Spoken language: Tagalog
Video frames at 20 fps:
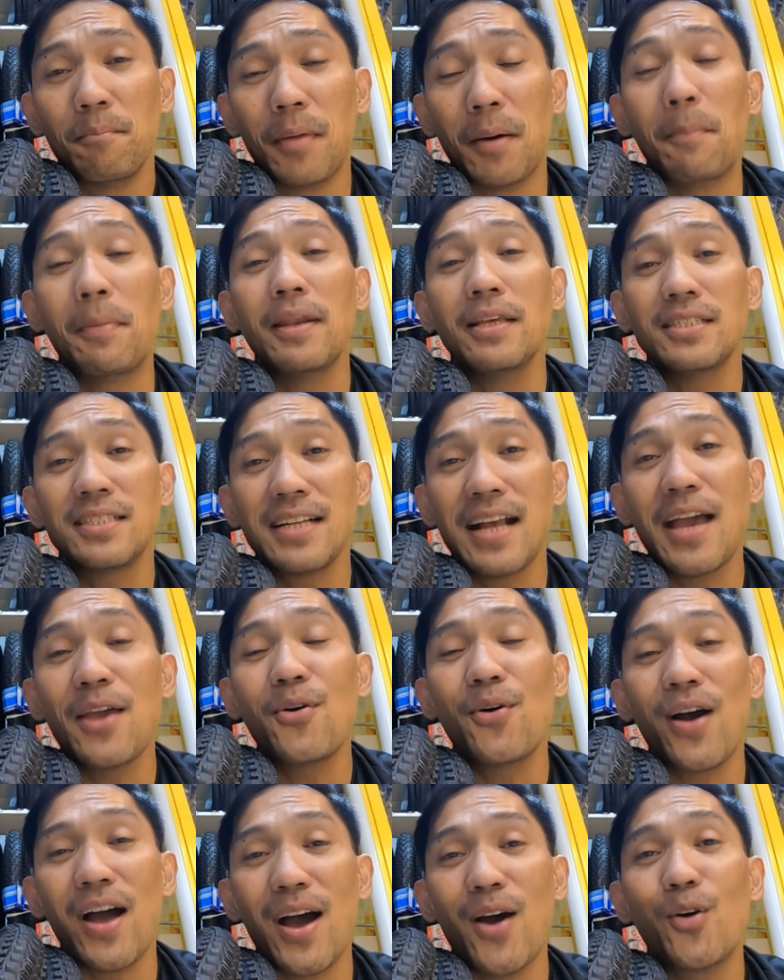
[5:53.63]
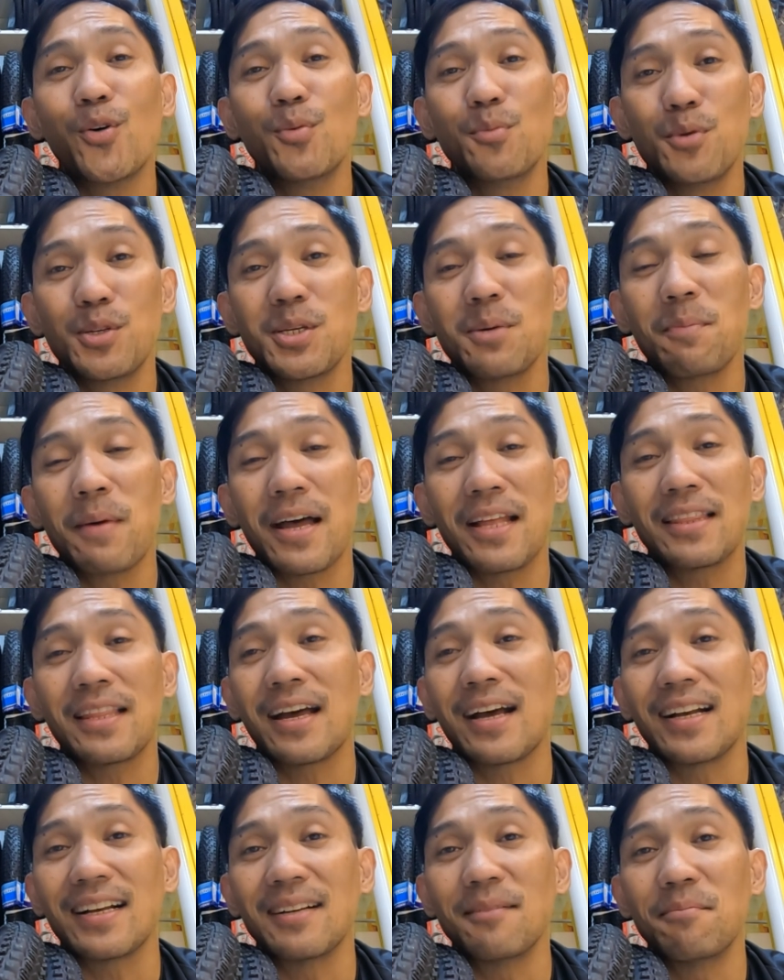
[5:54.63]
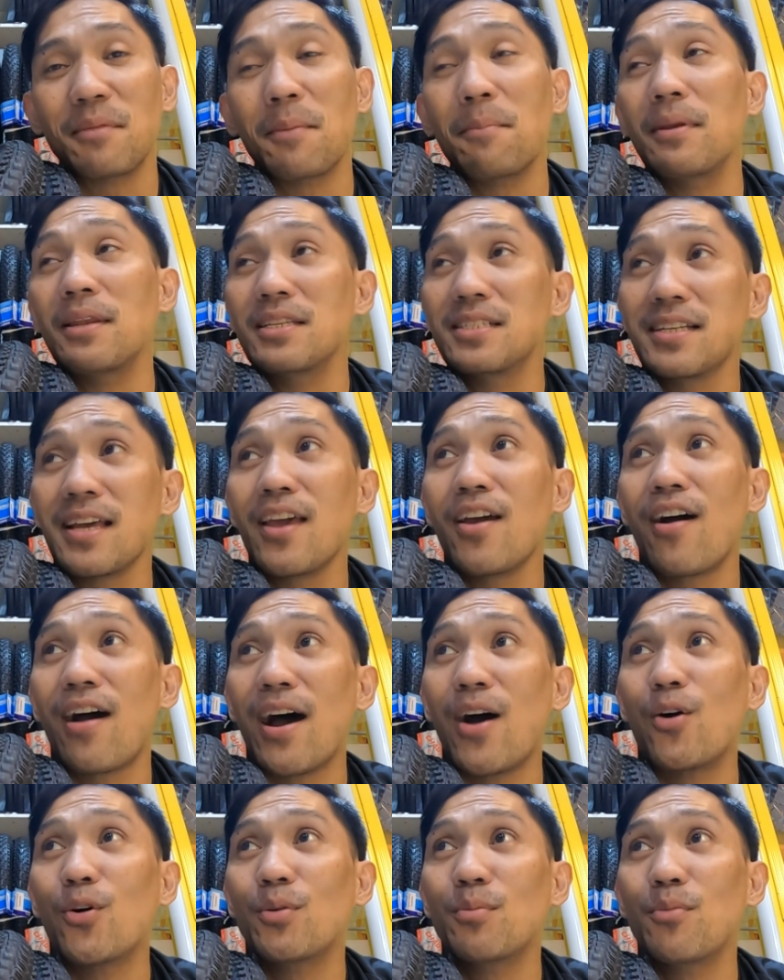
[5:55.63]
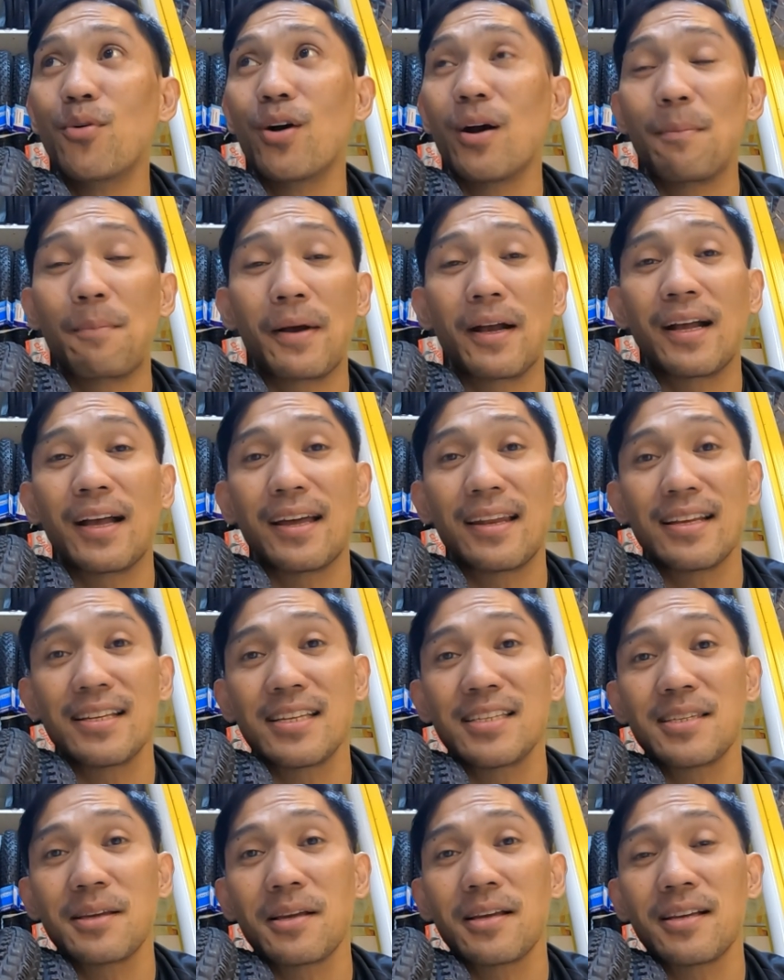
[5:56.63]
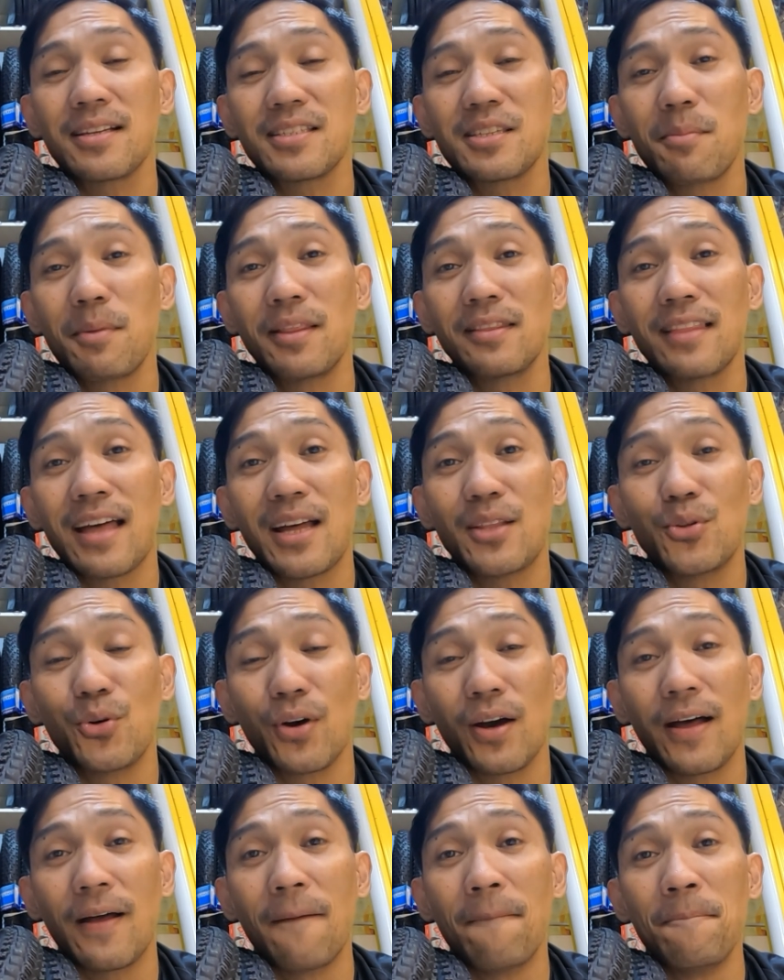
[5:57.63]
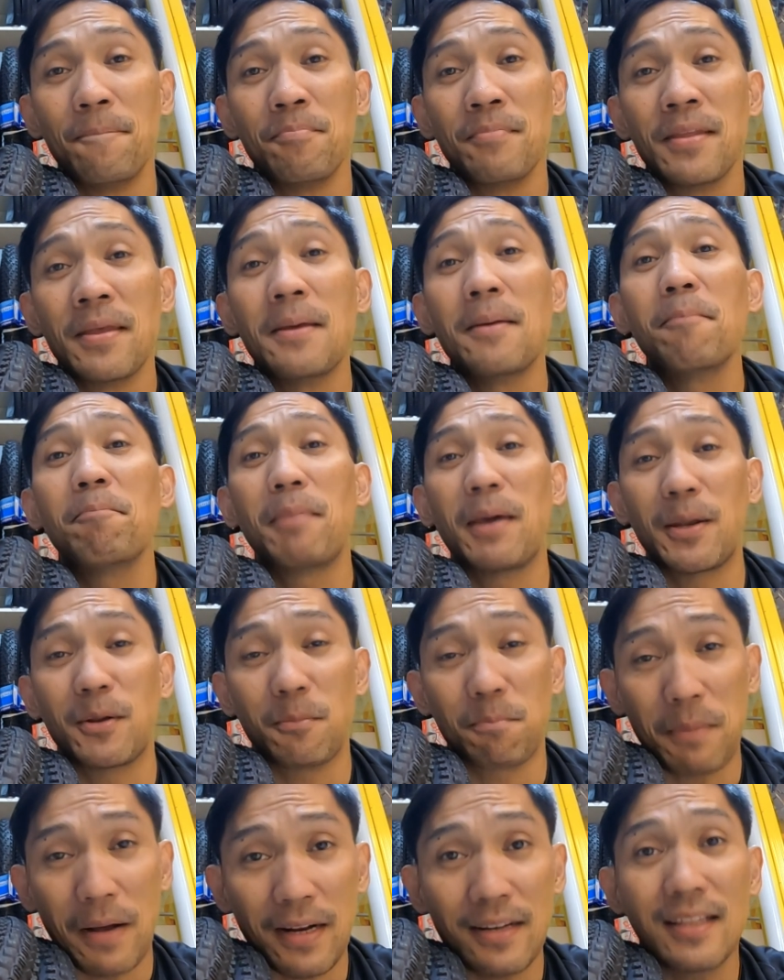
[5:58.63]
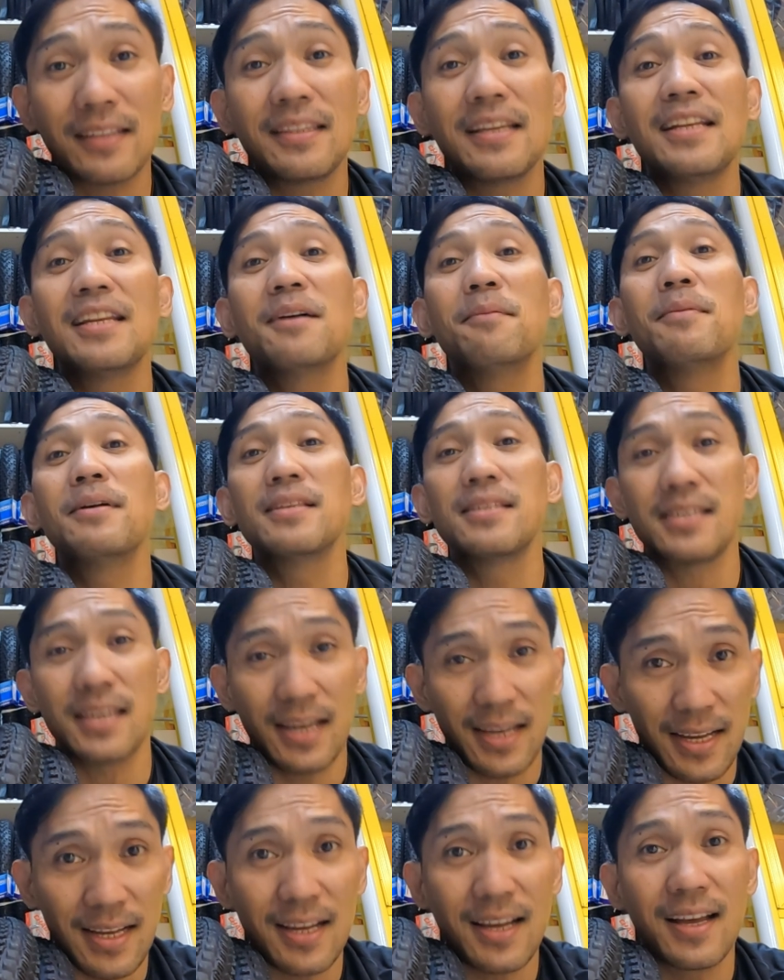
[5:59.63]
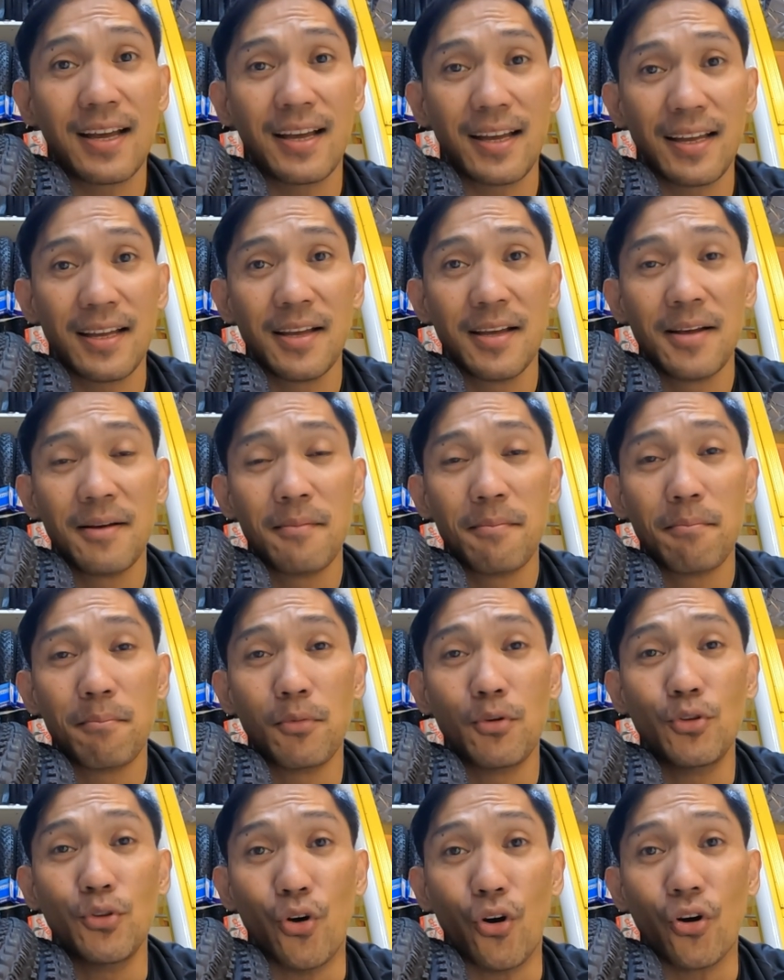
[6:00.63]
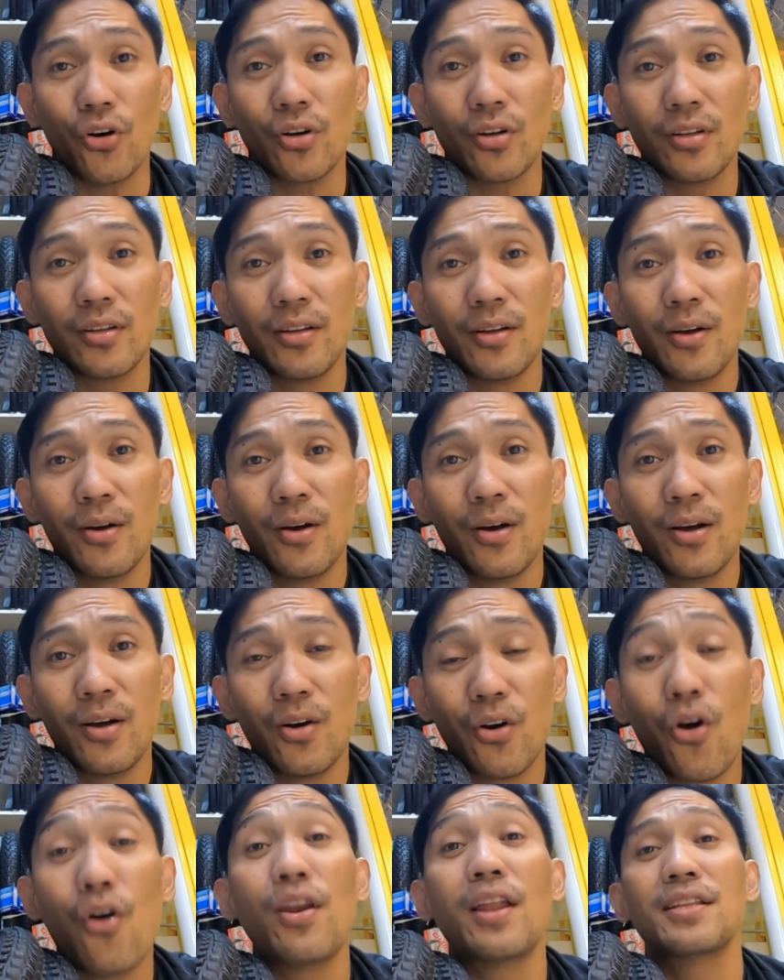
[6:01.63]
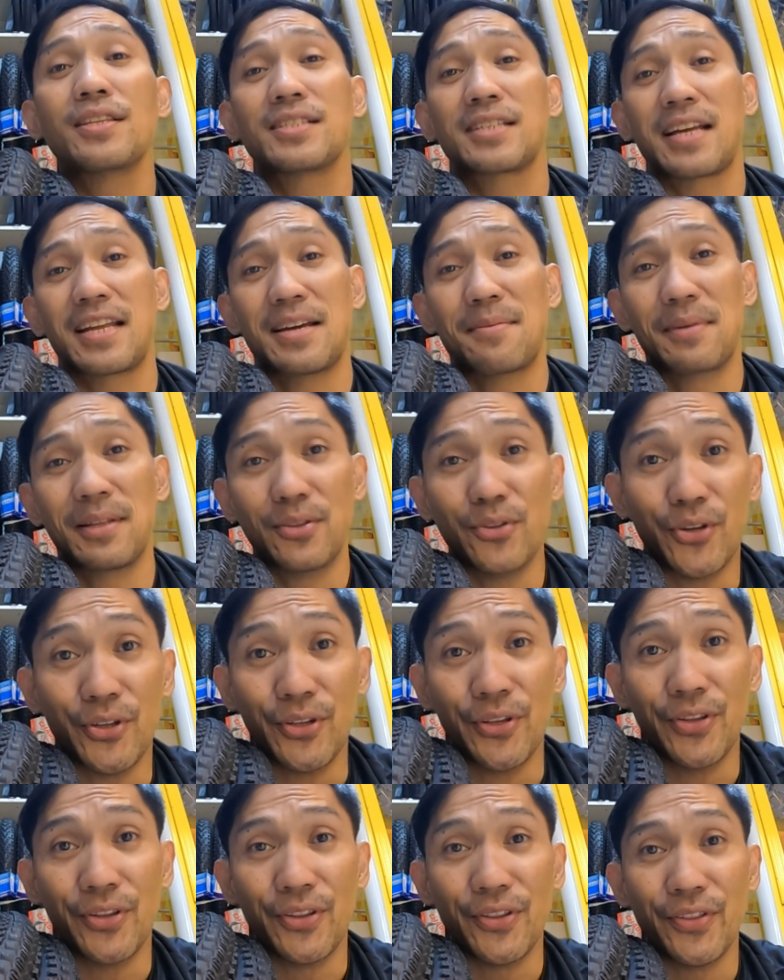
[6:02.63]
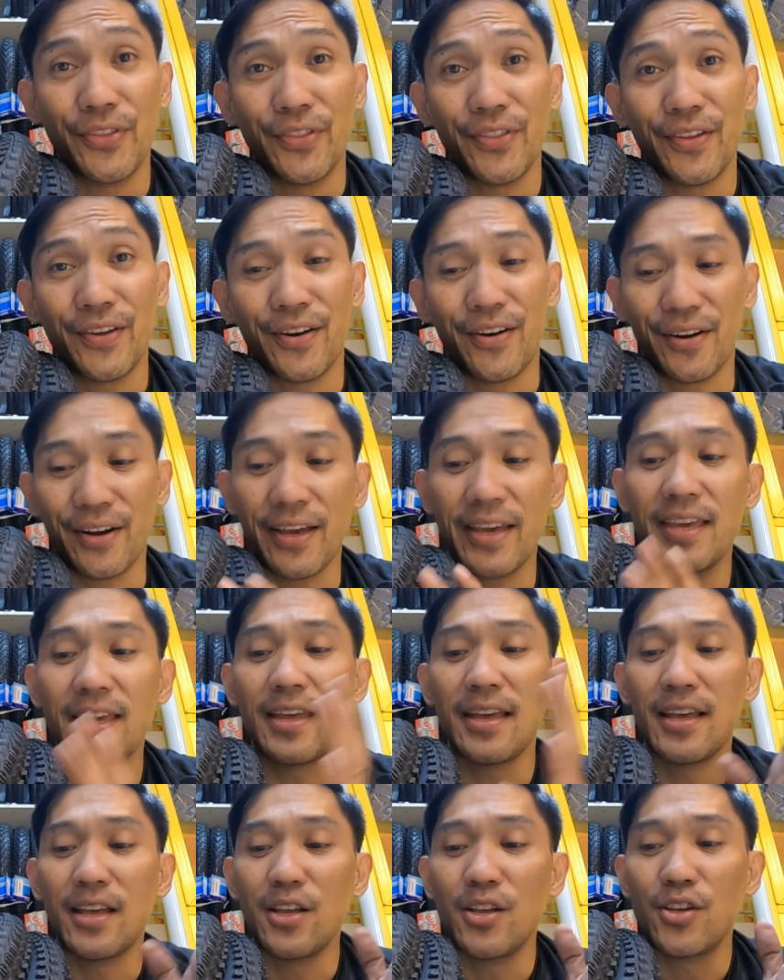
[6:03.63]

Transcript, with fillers: mabilis nga yung ahon mo sa patag, mabilis nga yung ahon mo kapag ka nasa sa simentado ka. Pero pagdating naman sa bundok, olats ka naman doon. Okay?